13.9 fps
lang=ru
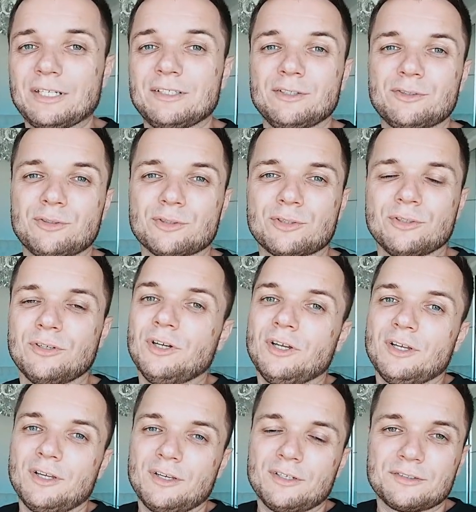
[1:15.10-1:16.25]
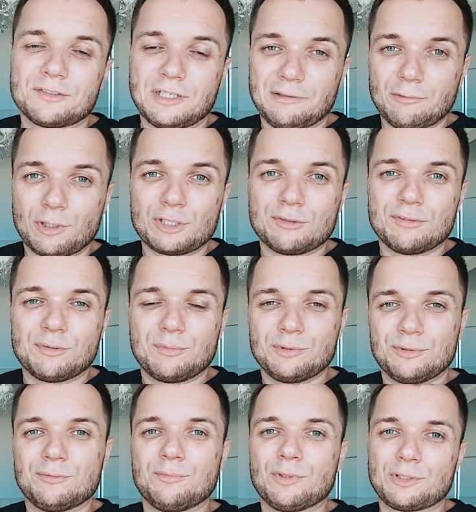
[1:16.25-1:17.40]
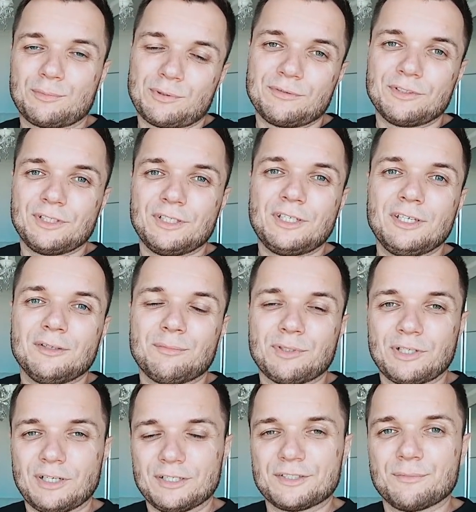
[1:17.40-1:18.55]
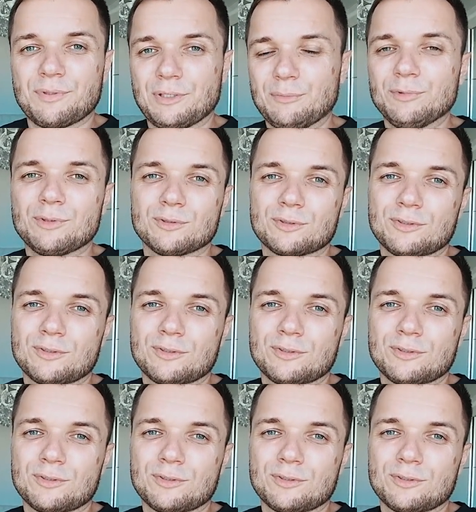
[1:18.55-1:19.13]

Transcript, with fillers: Надеюсь, то, что сговорчивые будут бортпроводники и прекрасно поймут то,